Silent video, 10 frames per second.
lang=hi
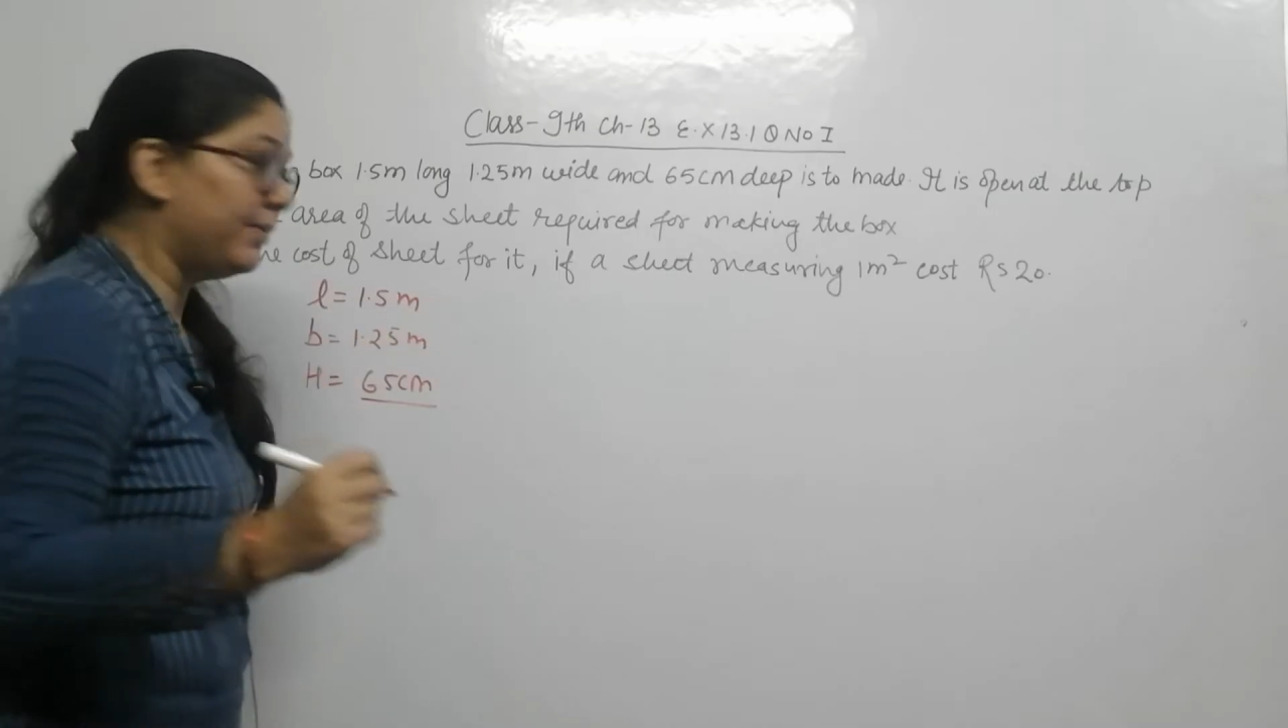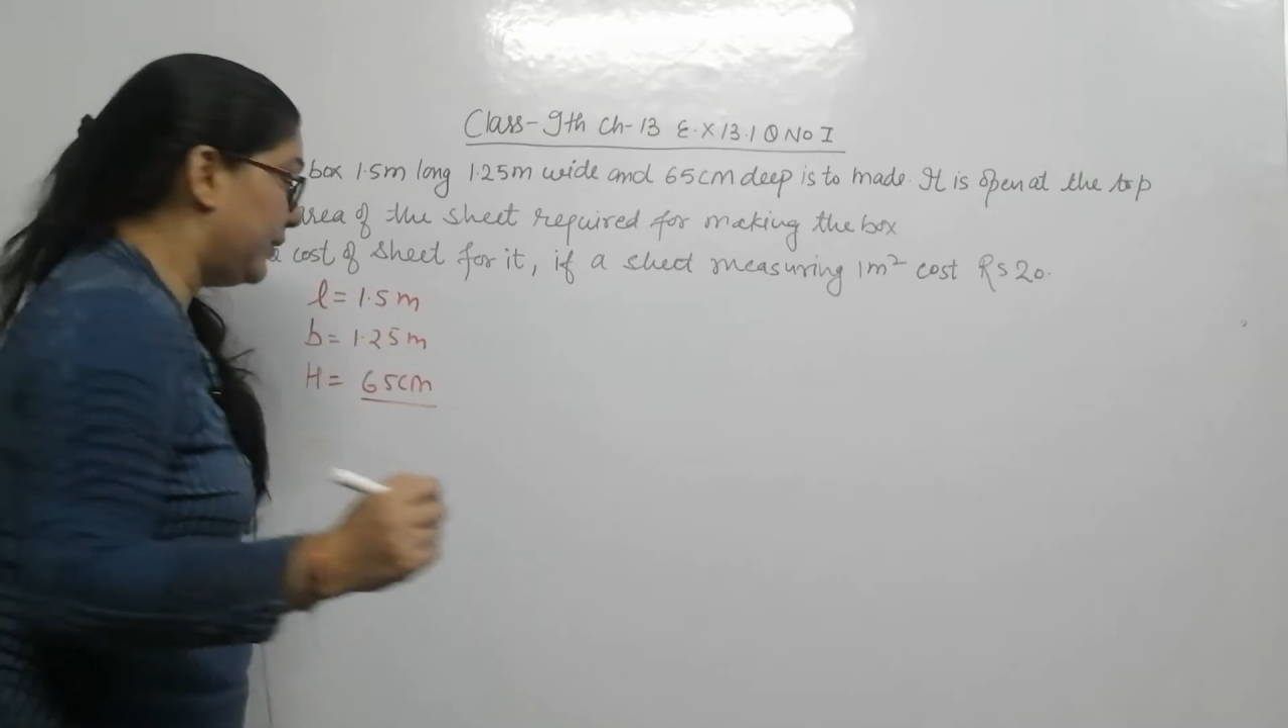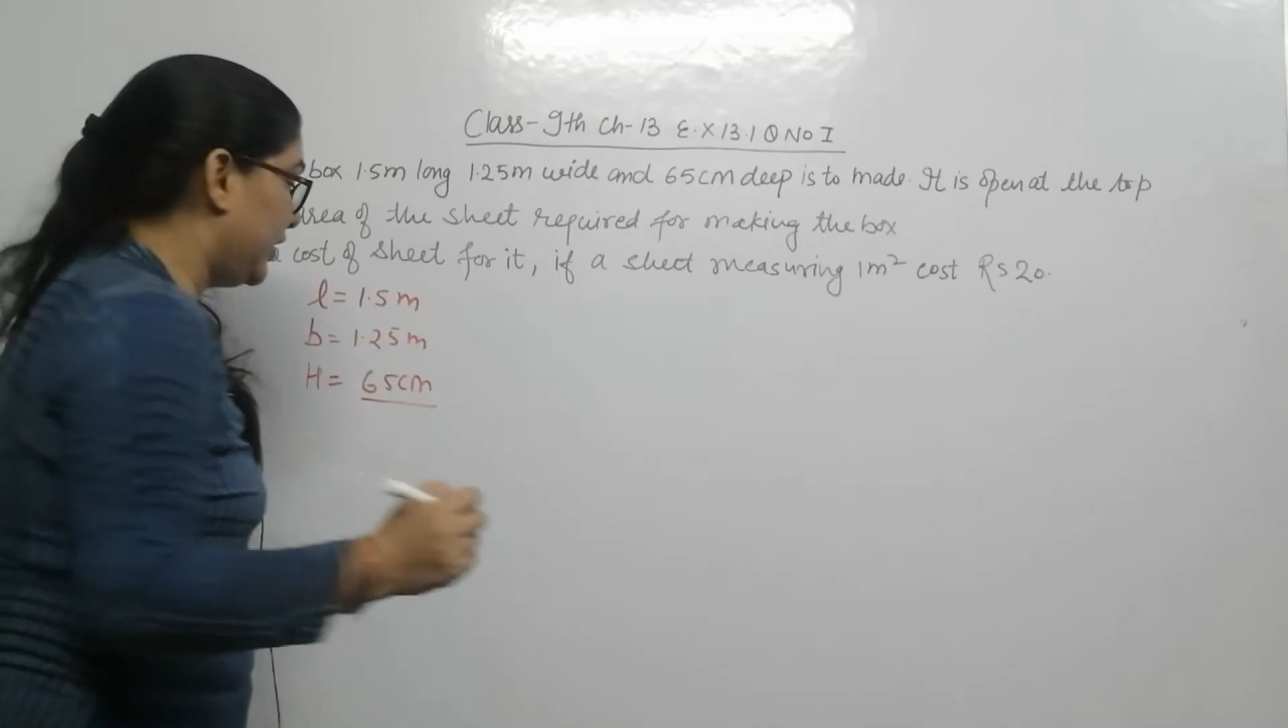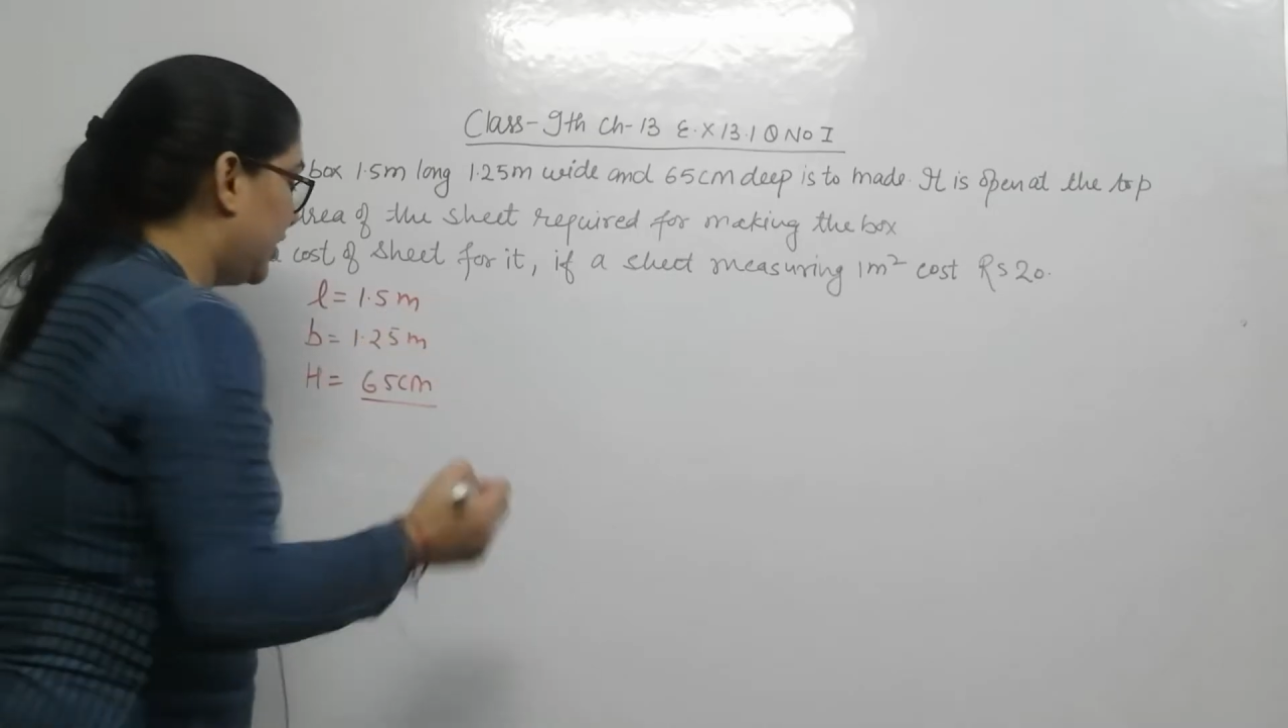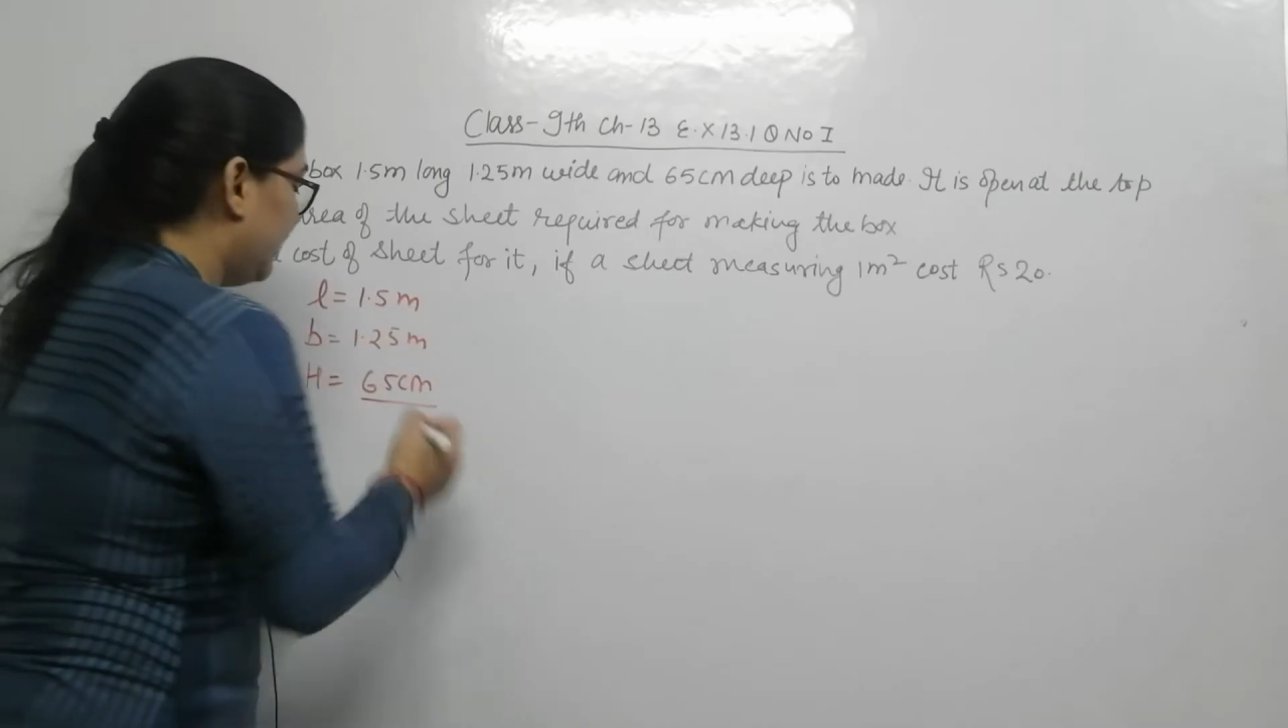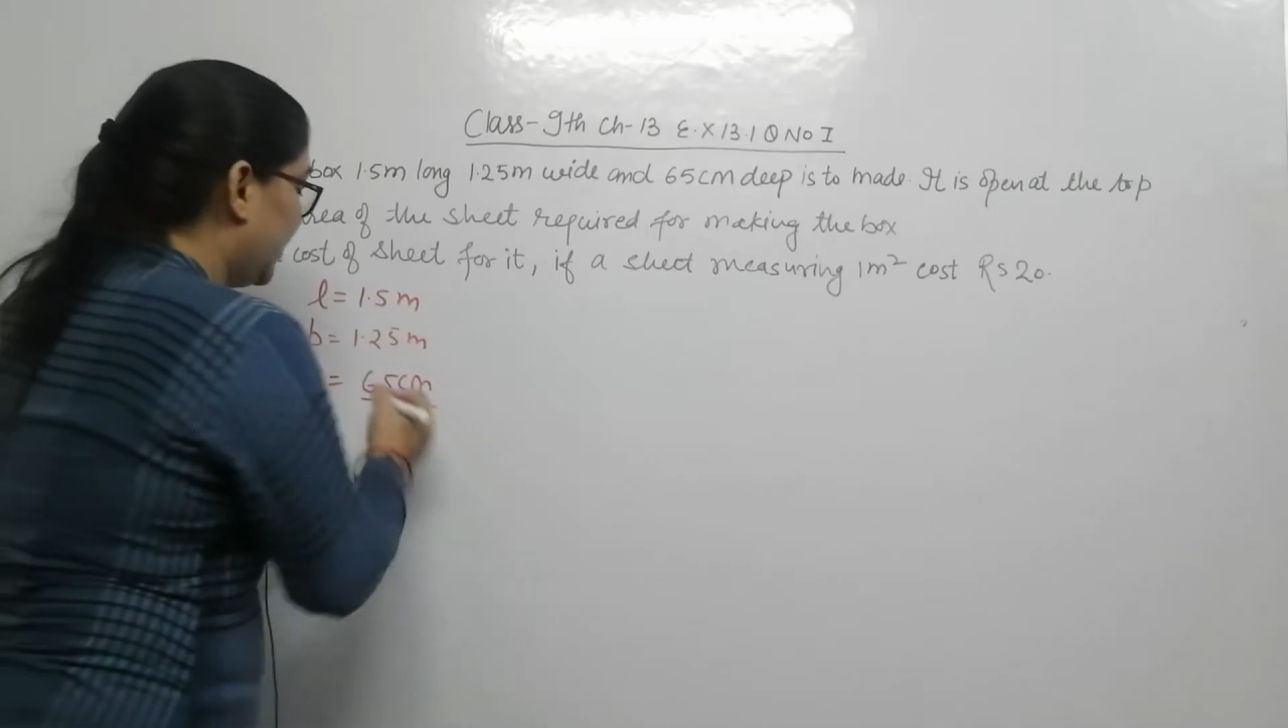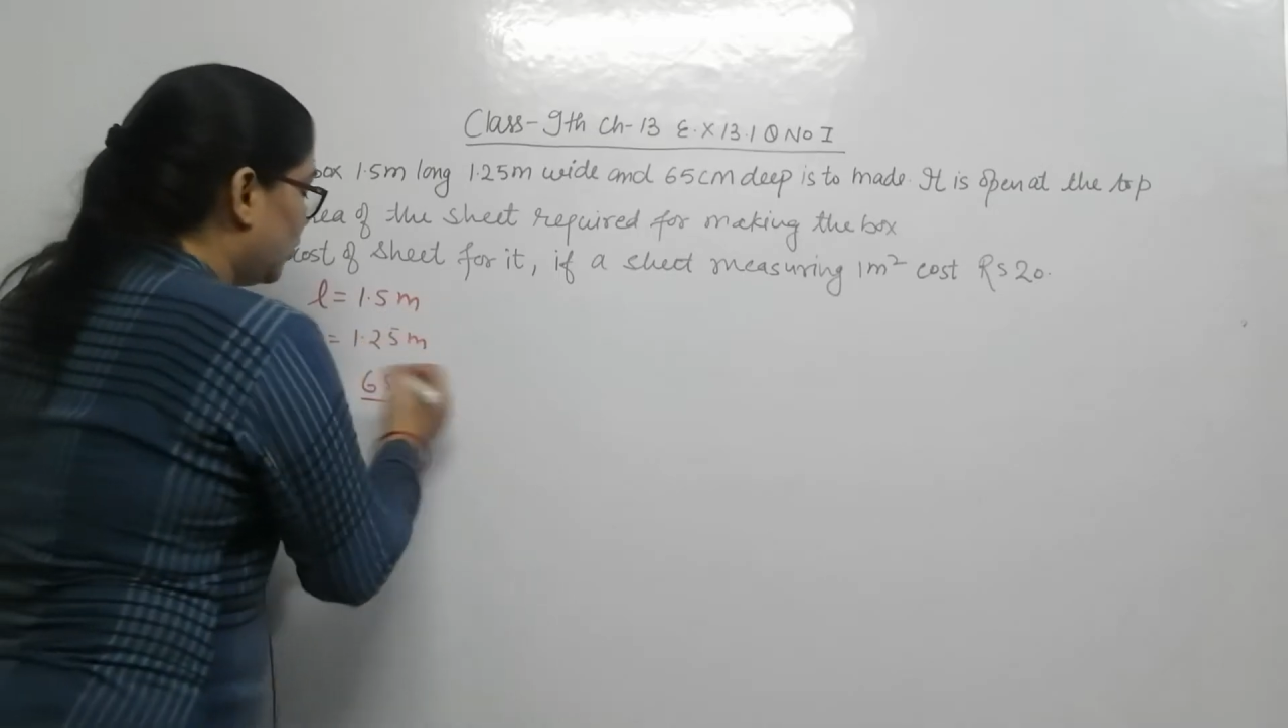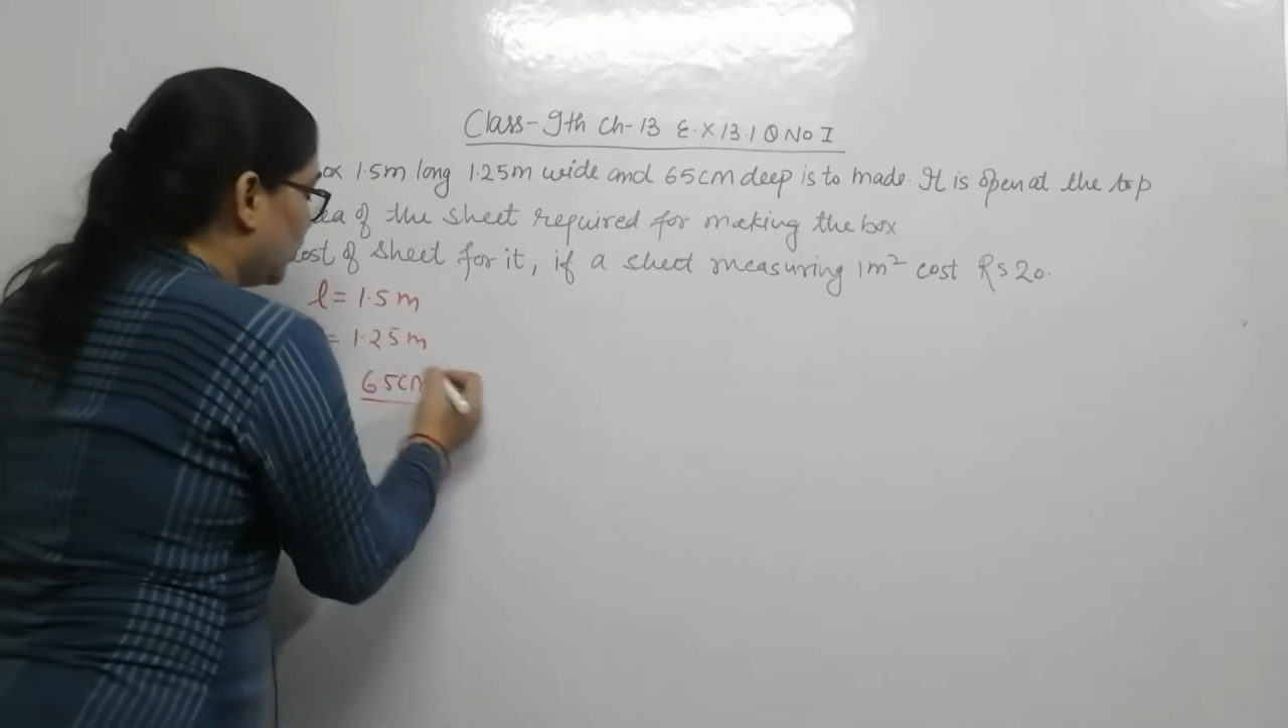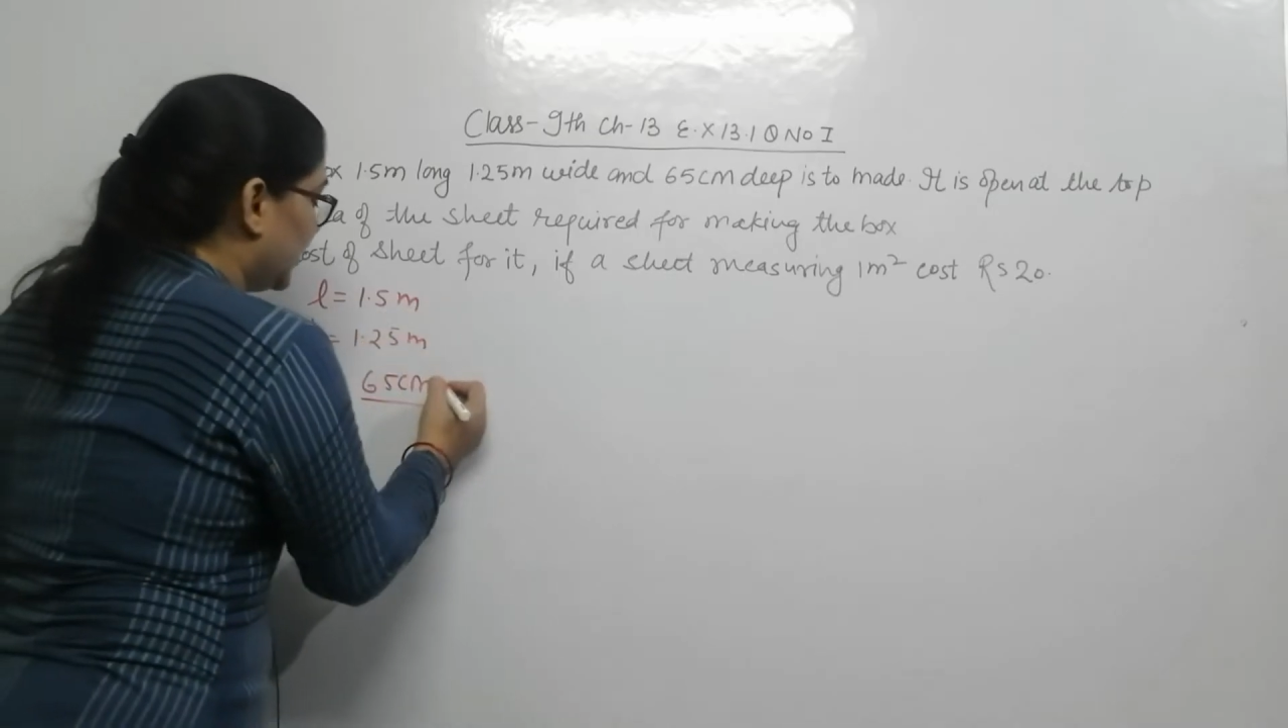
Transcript: मीटर में तो